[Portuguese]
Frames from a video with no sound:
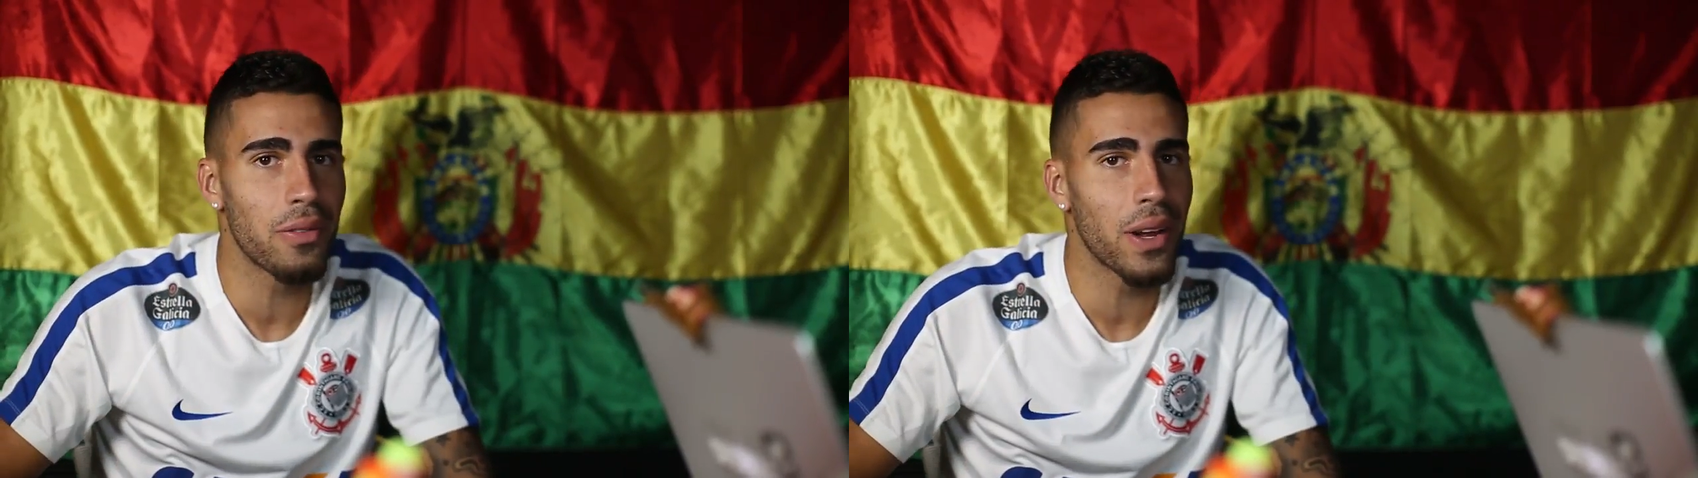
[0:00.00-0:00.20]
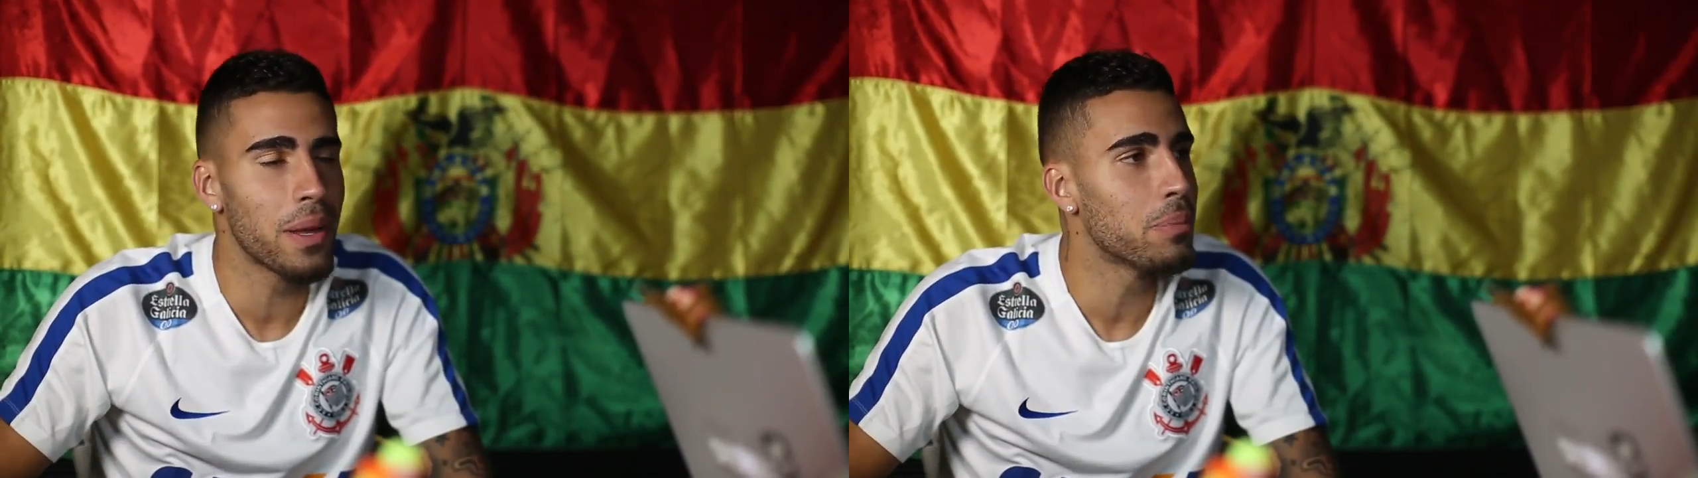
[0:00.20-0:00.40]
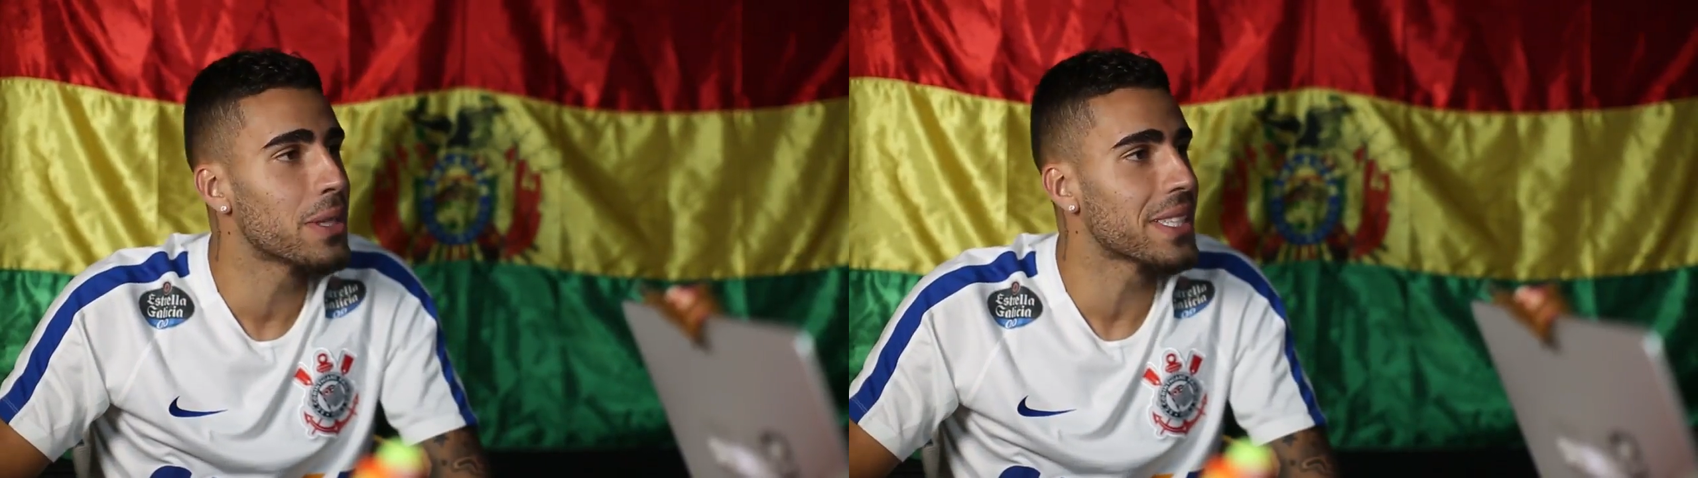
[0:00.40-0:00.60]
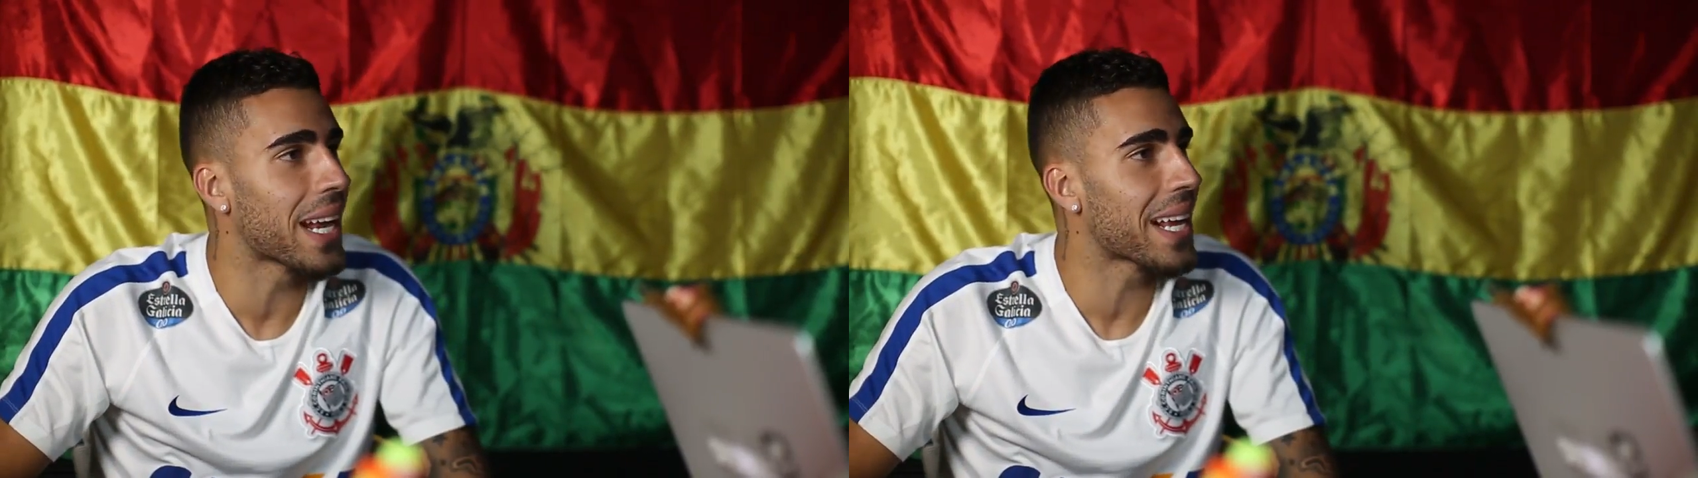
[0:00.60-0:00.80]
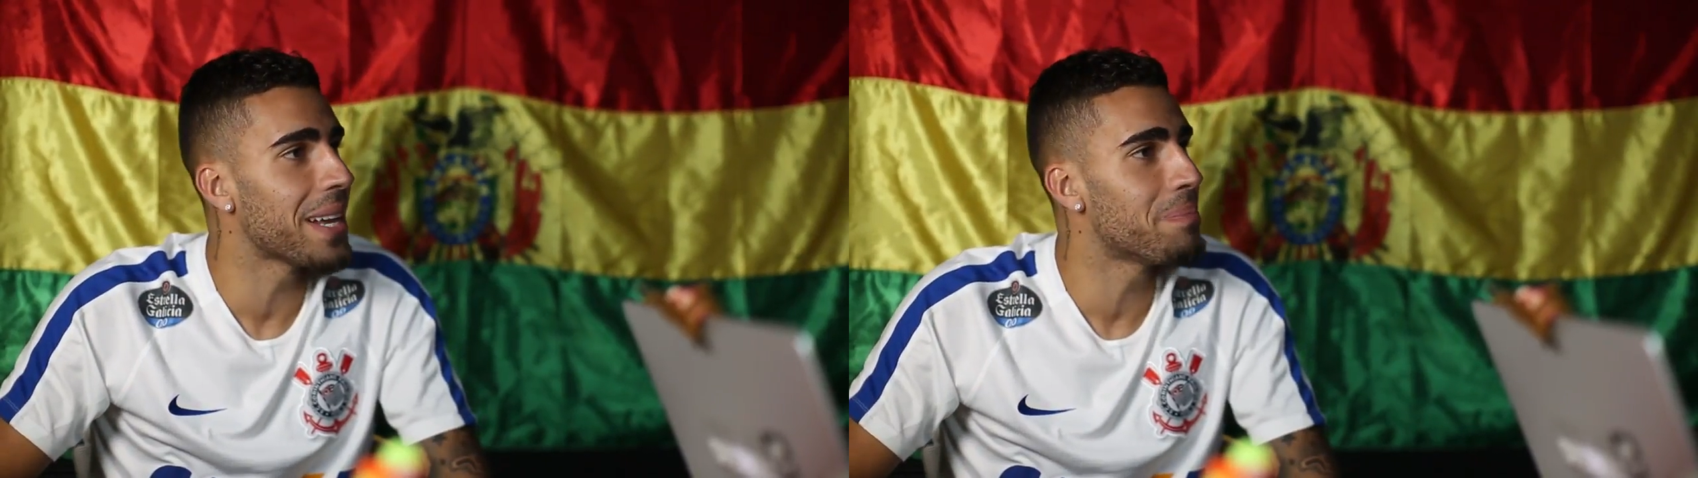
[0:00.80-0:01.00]
Eu falei, puta,
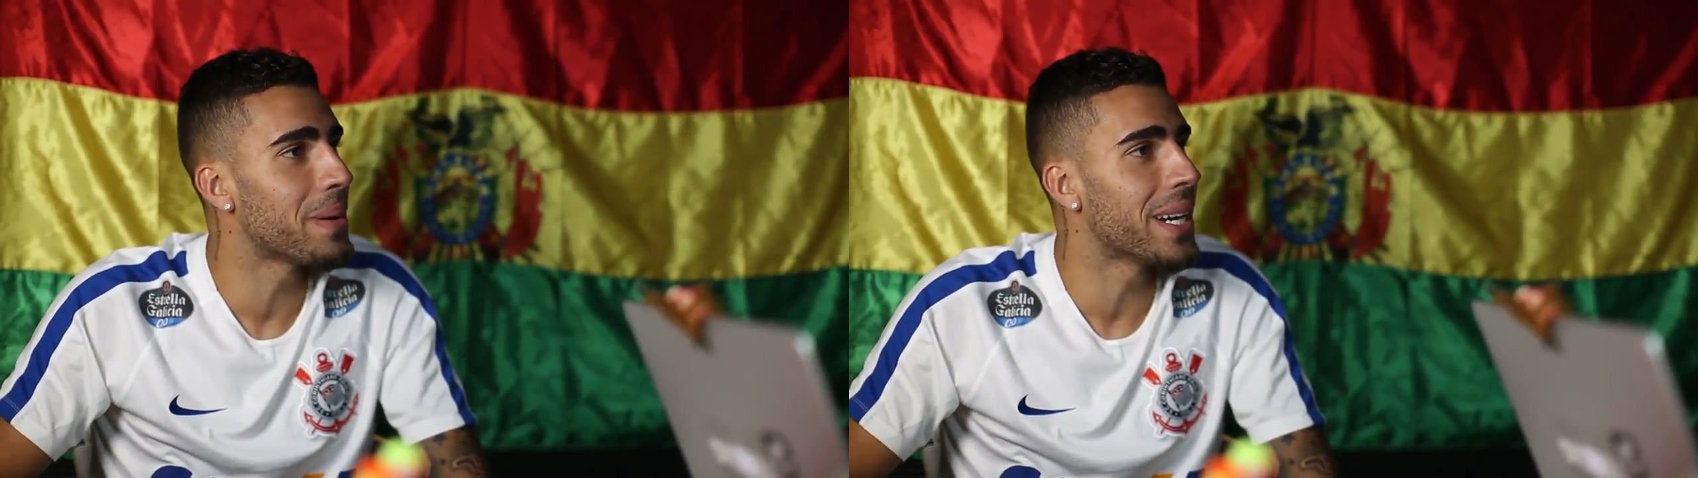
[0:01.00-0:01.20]
será que ele